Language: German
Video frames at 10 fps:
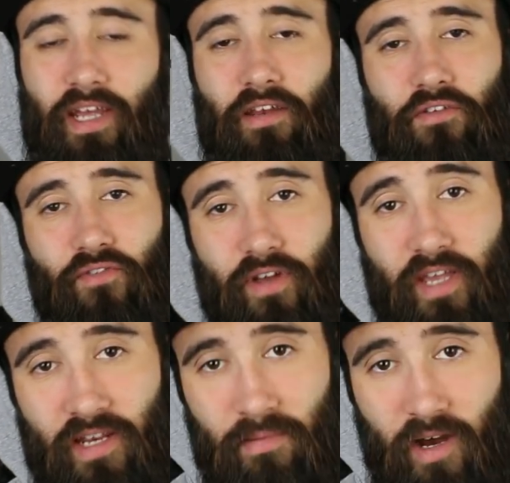Die Rede ist von
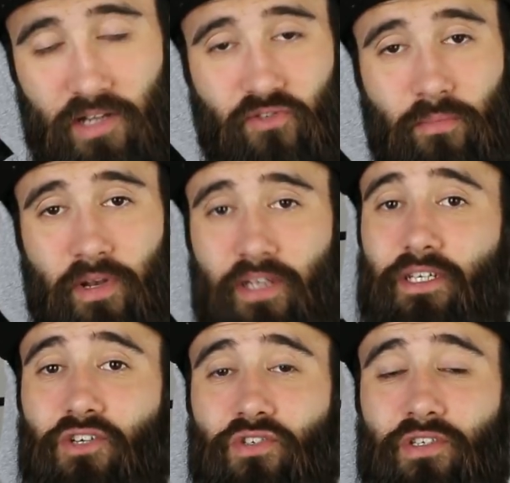Kingdom Hearts für
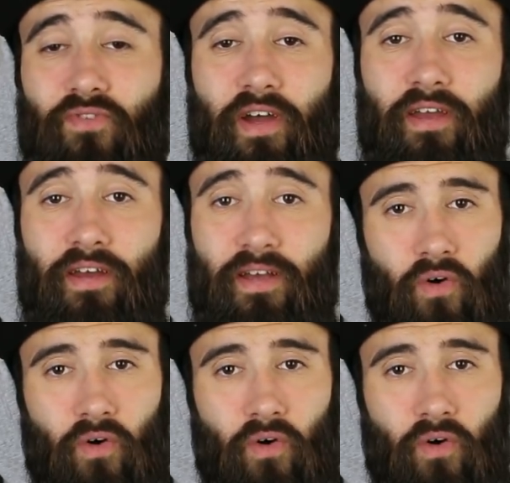Playstation 2.